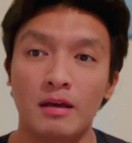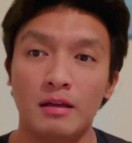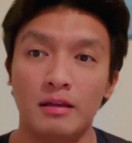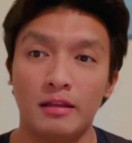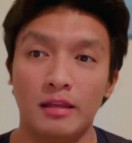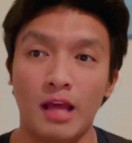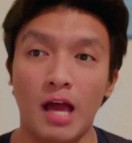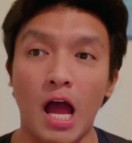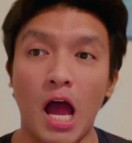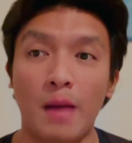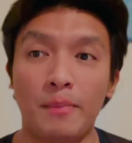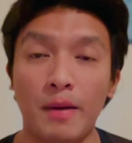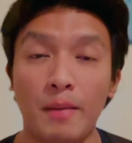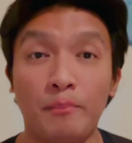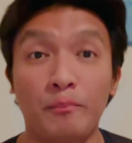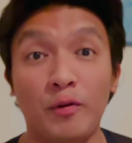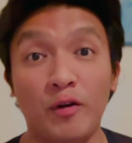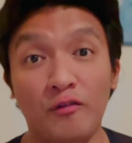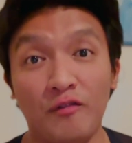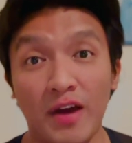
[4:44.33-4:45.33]

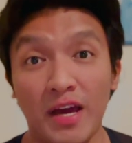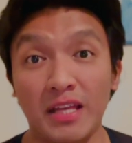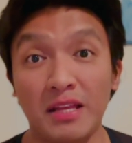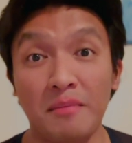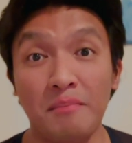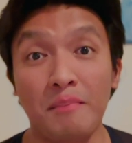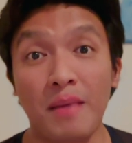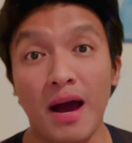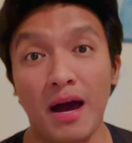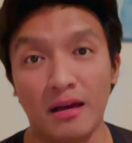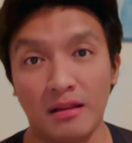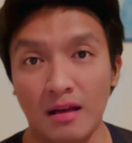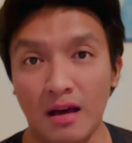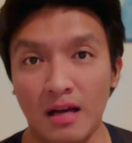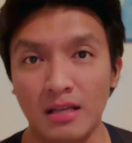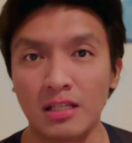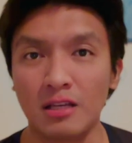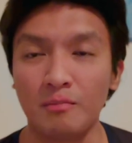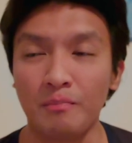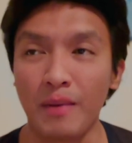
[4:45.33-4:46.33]
nakakapag-provide ng
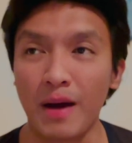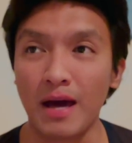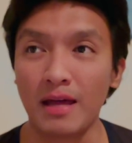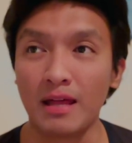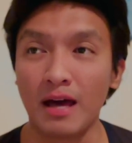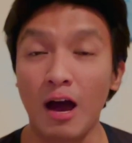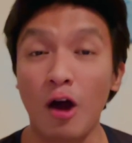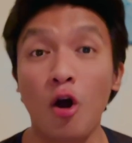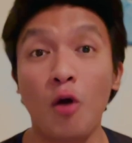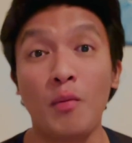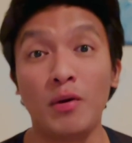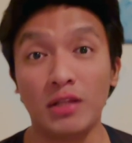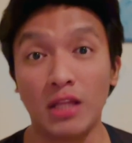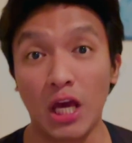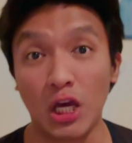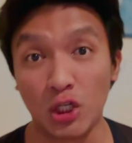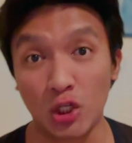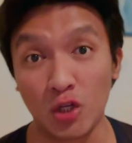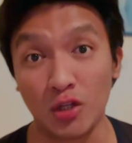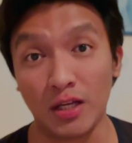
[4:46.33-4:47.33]
barracks, ng parang
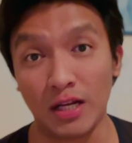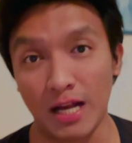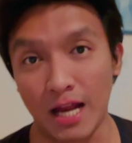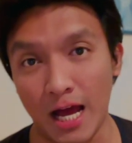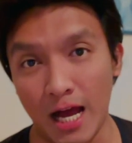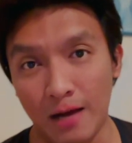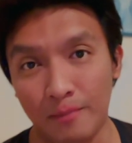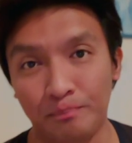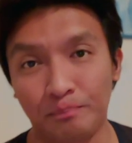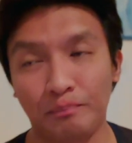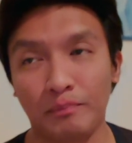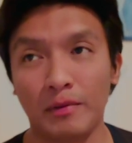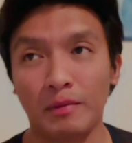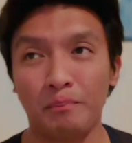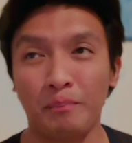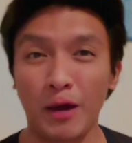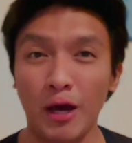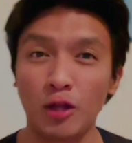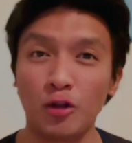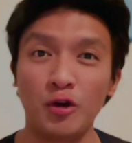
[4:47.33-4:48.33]
accommodation nila.
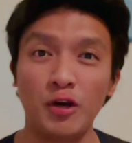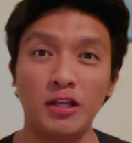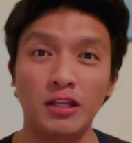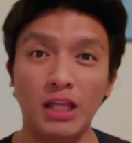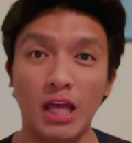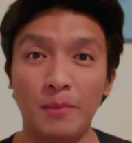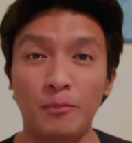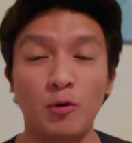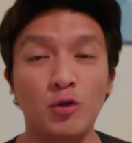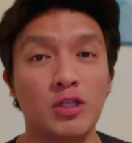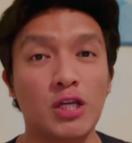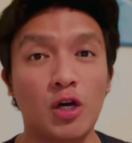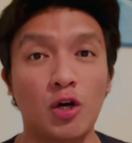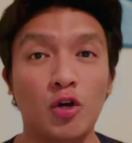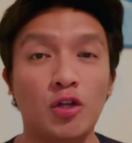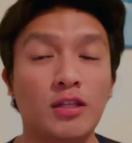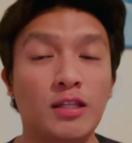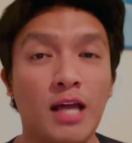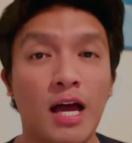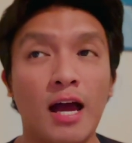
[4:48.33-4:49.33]
Pero hindi po
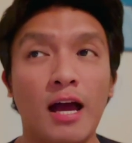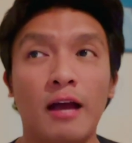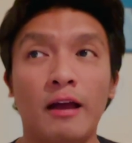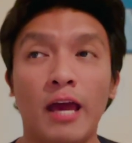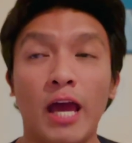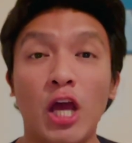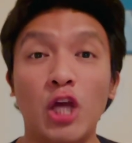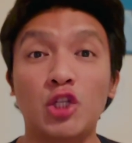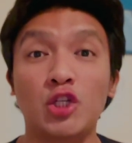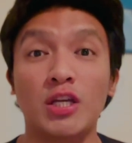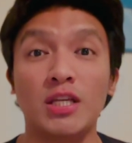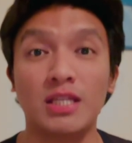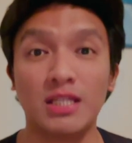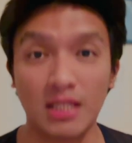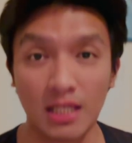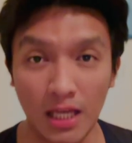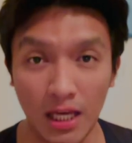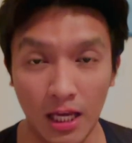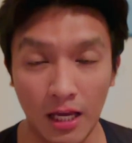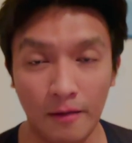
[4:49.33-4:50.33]
sagot ng
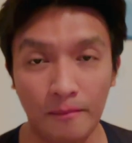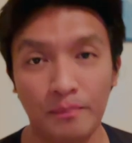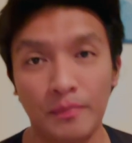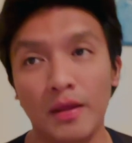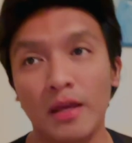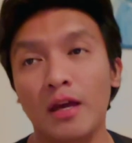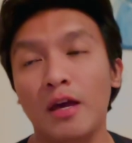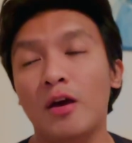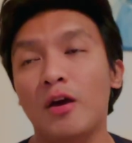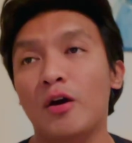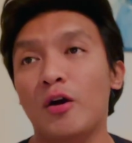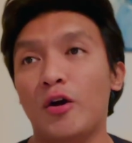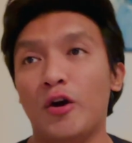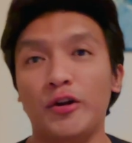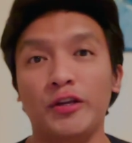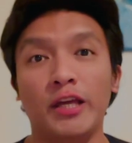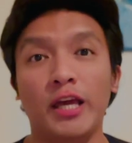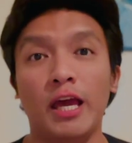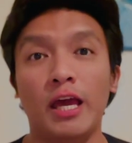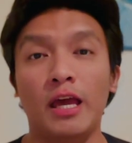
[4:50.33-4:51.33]
agency or
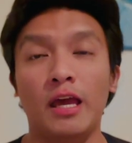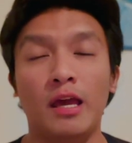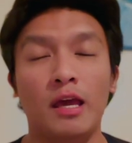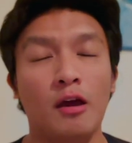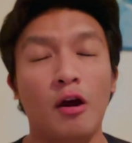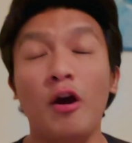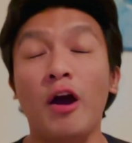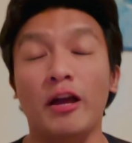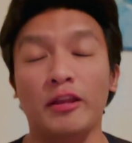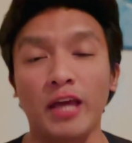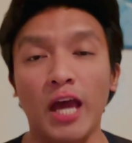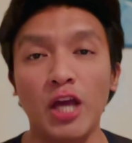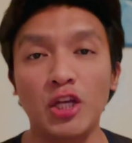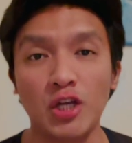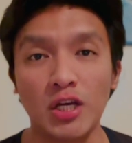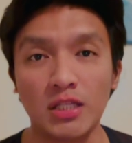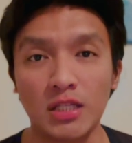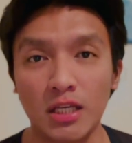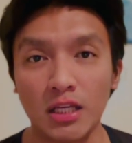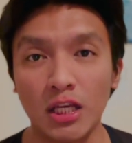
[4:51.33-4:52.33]
ni, or ni
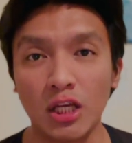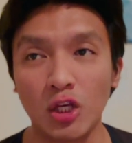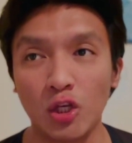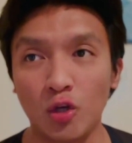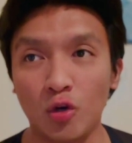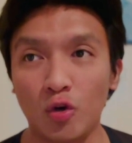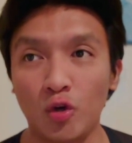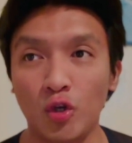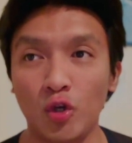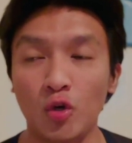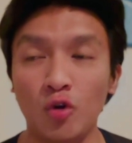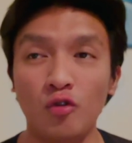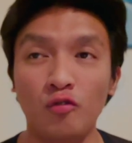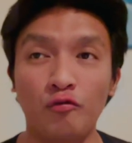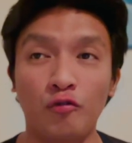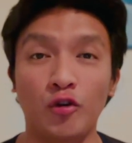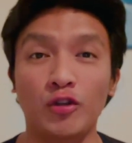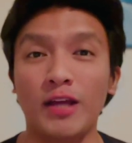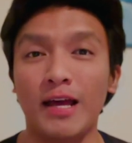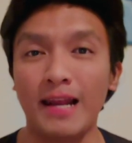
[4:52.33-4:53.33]
agency ninyo yung
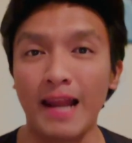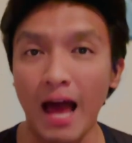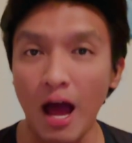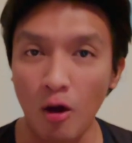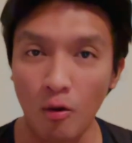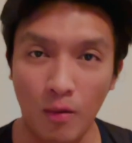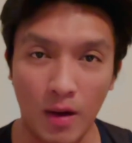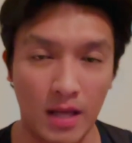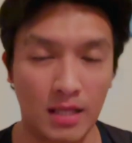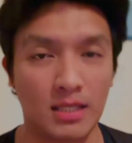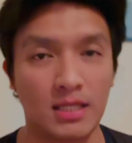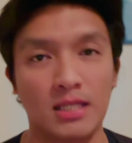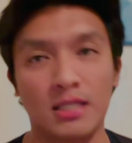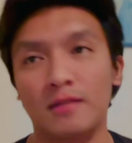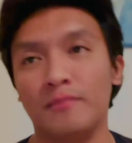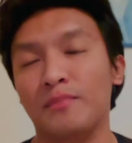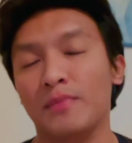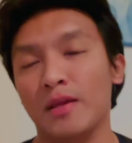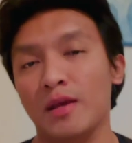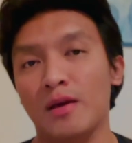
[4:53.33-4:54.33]
food
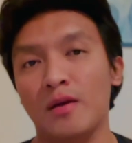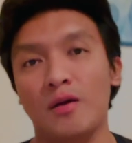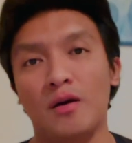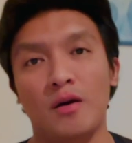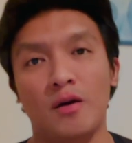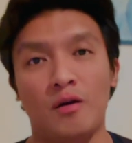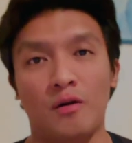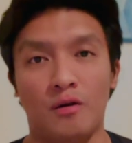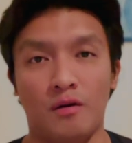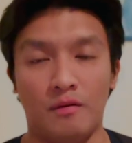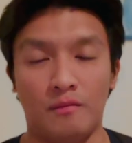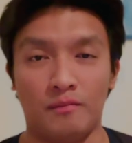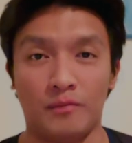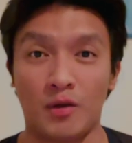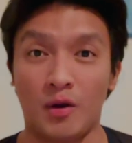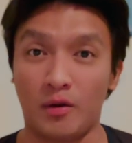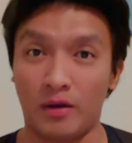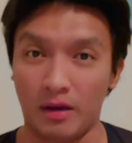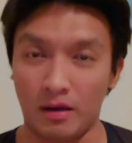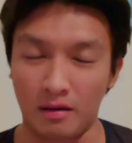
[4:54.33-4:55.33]
allowance.
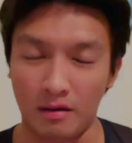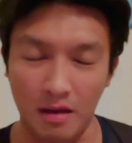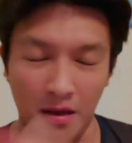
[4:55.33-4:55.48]
Okay.